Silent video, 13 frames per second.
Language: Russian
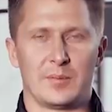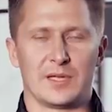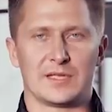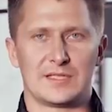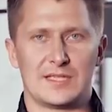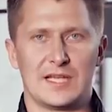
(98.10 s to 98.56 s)

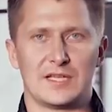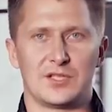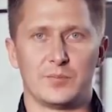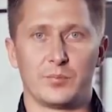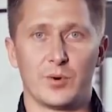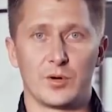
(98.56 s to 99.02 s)

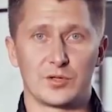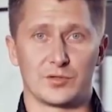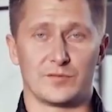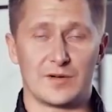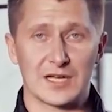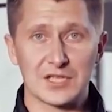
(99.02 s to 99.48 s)
приносящие
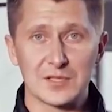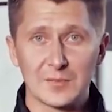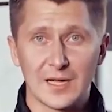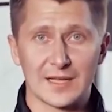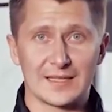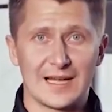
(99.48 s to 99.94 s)
пользу
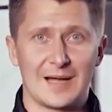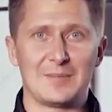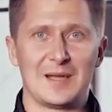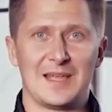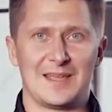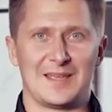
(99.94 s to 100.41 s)
вашим
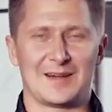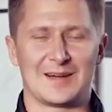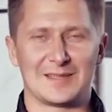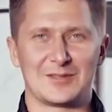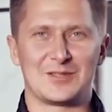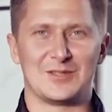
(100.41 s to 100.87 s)
городам и
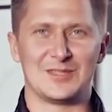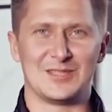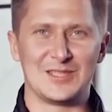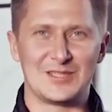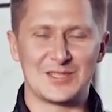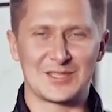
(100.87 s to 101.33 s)
радующие
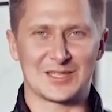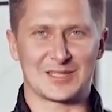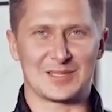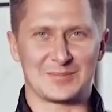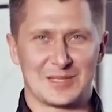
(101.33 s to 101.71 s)
детишек на